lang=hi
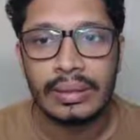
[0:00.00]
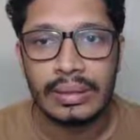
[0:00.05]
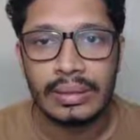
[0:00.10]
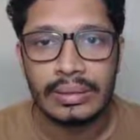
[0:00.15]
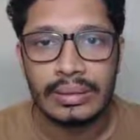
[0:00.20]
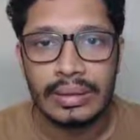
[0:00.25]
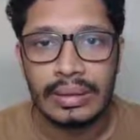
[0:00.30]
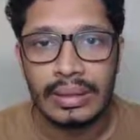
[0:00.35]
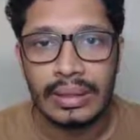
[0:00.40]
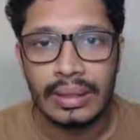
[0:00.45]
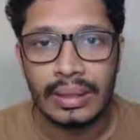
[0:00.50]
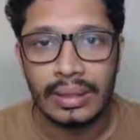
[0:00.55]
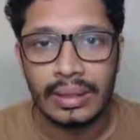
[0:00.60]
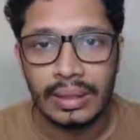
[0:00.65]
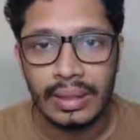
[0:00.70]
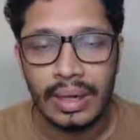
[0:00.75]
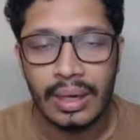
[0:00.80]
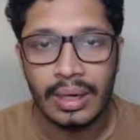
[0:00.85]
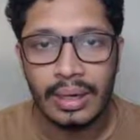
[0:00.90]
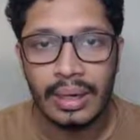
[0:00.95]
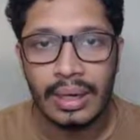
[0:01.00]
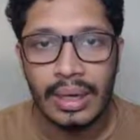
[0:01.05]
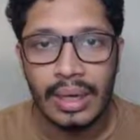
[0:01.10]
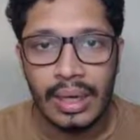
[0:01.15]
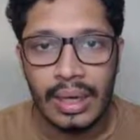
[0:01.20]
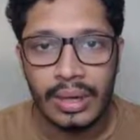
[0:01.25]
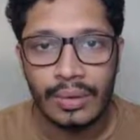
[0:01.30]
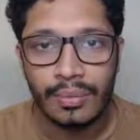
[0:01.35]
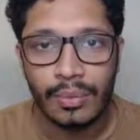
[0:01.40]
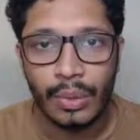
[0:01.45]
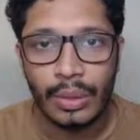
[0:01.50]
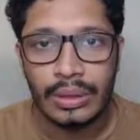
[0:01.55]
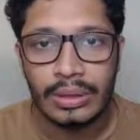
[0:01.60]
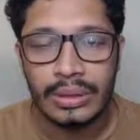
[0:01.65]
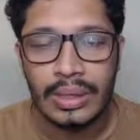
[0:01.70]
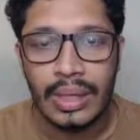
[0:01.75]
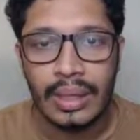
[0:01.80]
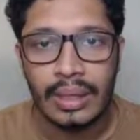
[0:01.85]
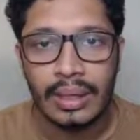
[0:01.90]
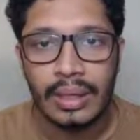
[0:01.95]
किसी ईयर का
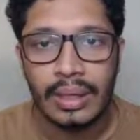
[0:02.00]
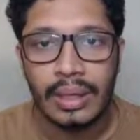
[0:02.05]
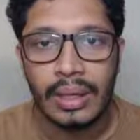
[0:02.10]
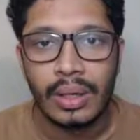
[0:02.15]
इन्वॉइस है